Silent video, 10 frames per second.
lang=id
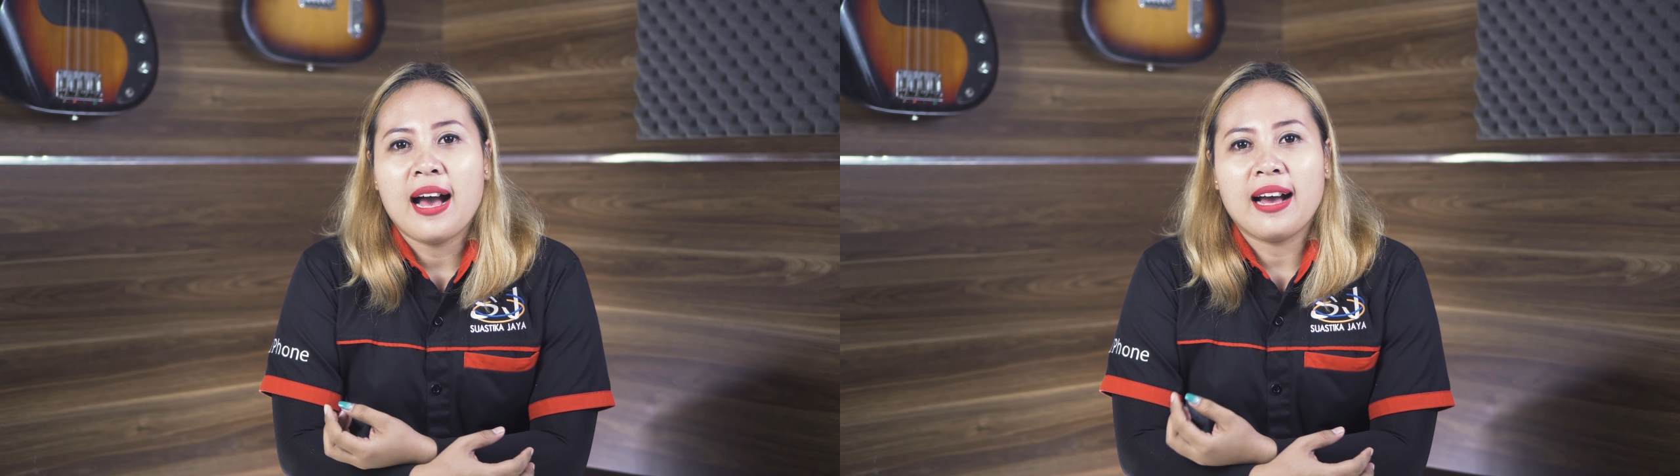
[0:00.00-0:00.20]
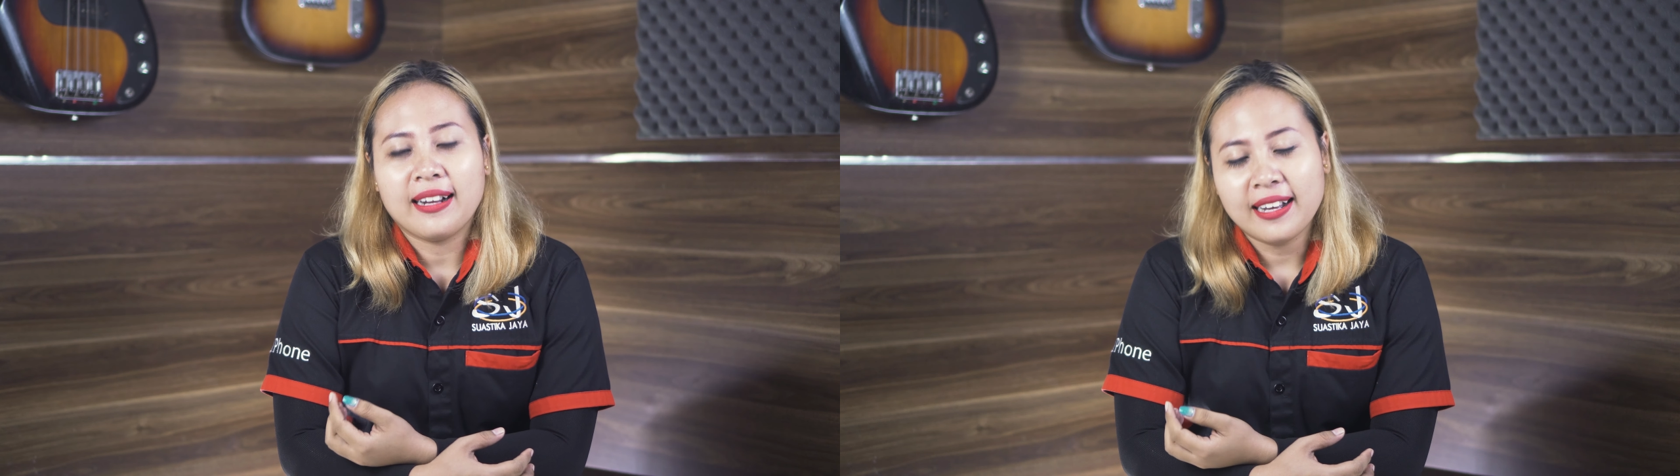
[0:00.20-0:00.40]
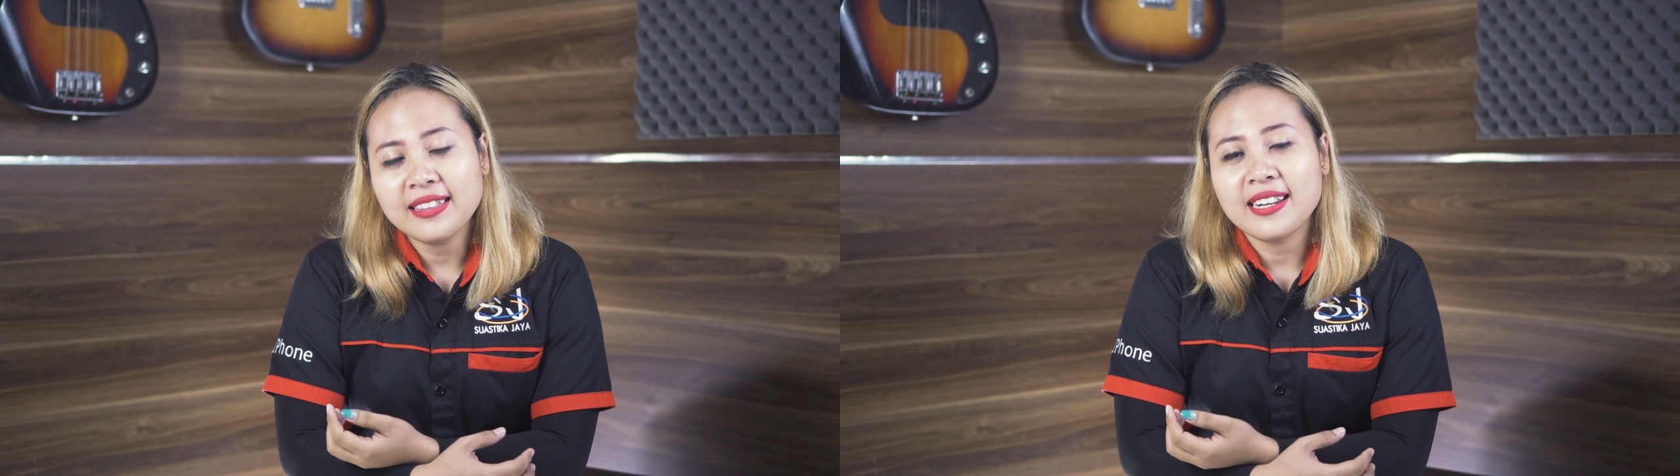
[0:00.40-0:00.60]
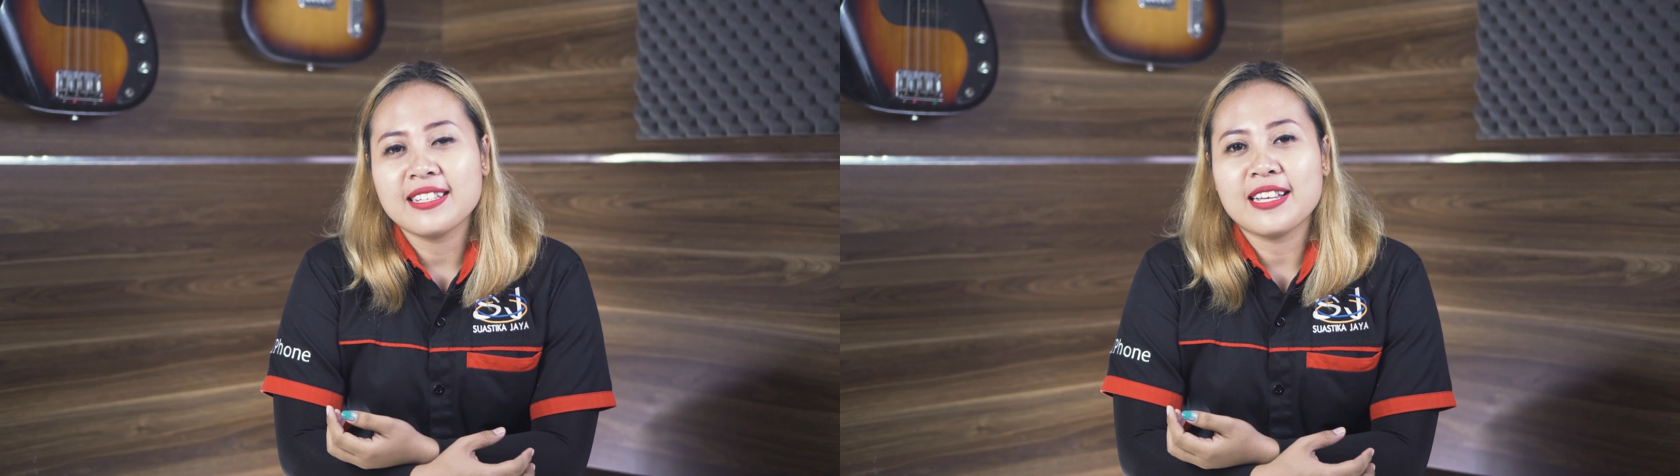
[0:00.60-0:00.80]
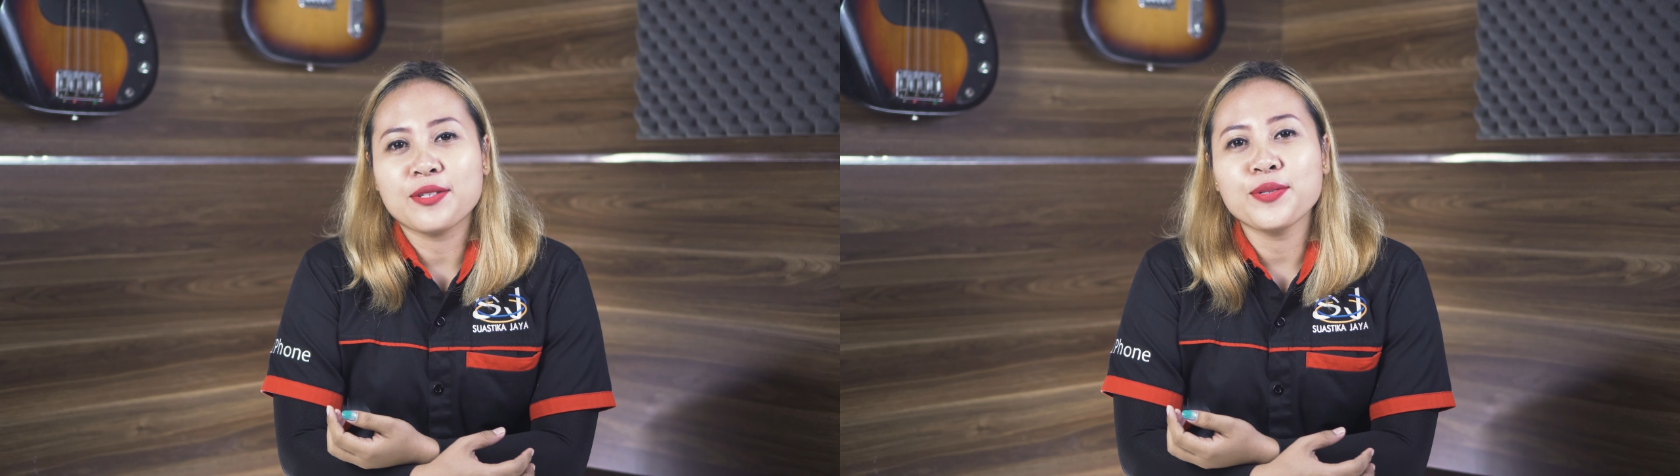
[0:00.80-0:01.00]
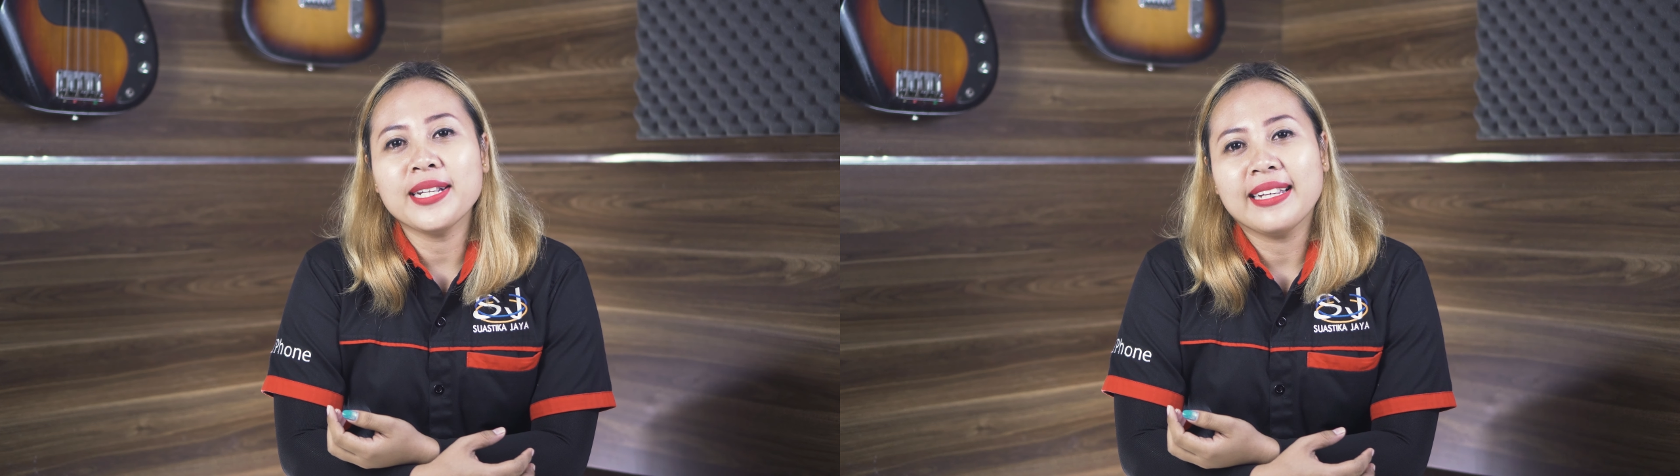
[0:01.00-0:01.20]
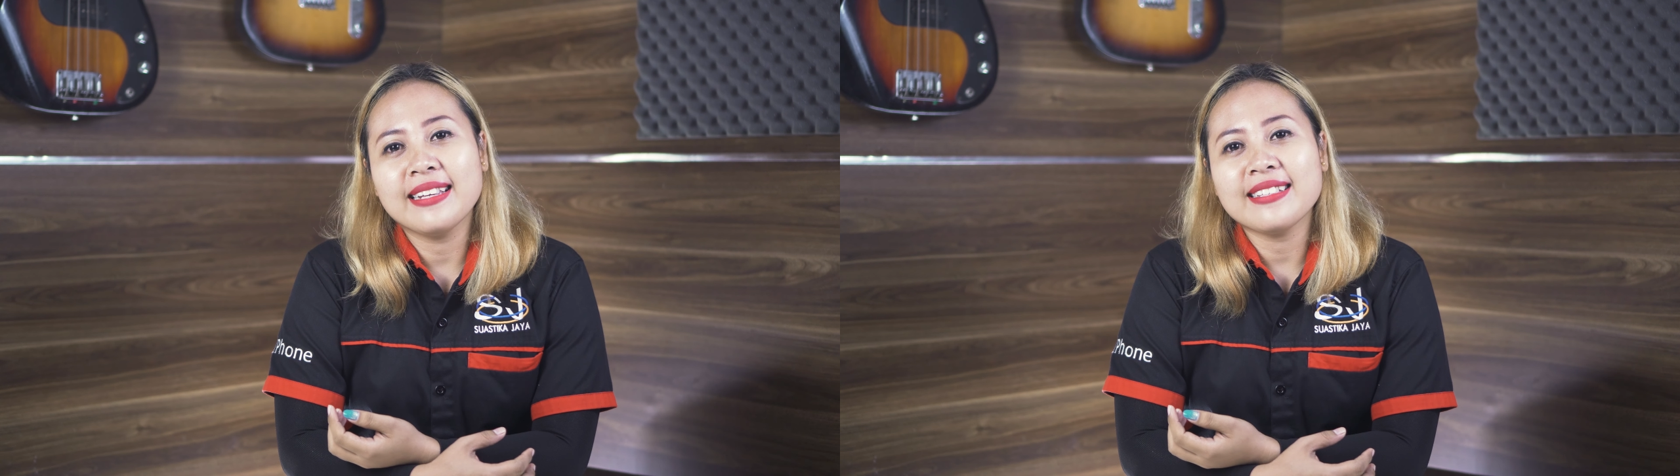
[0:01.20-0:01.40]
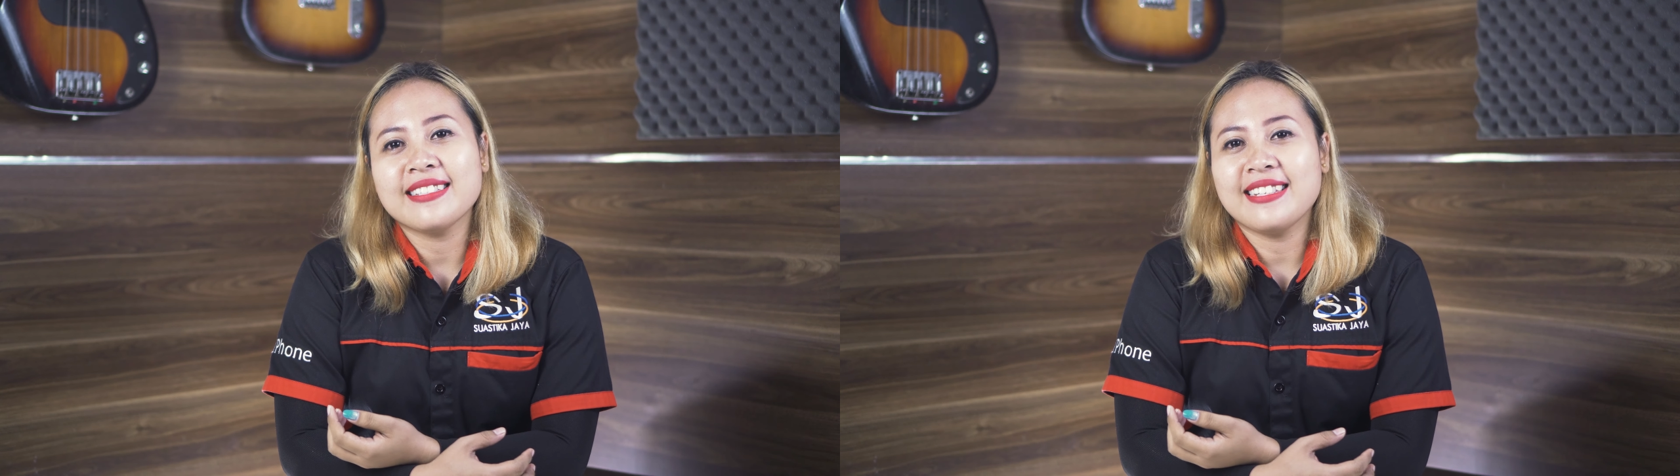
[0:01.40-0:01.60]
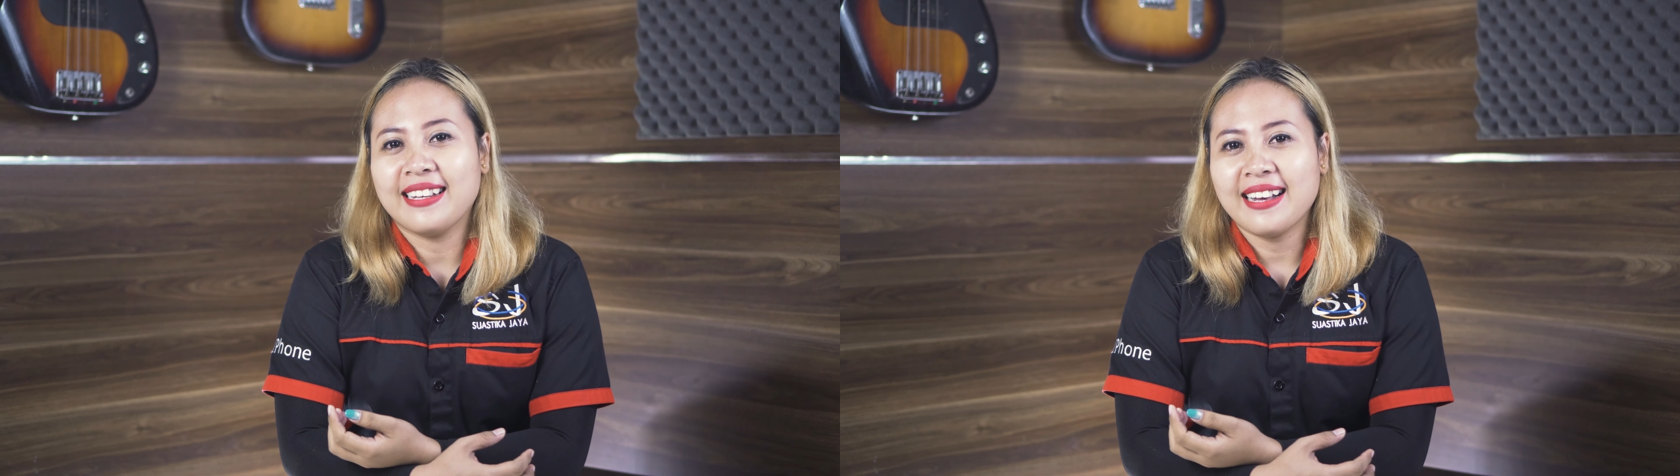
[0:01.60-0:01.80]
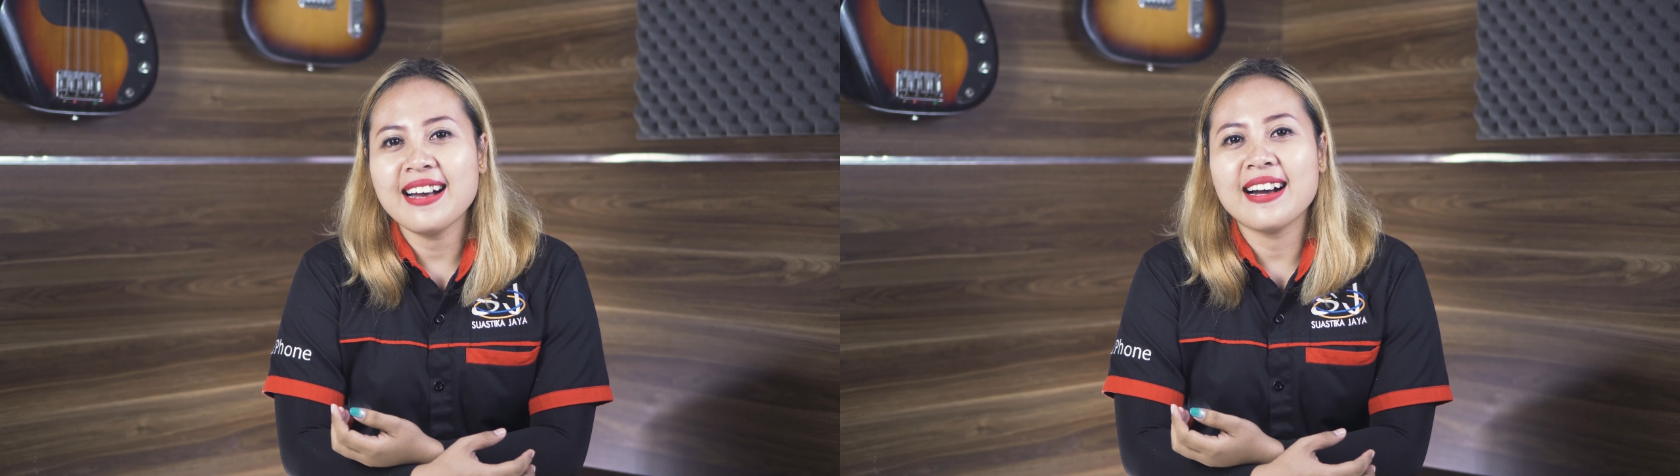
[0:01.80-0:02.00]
akan terasa sulit jika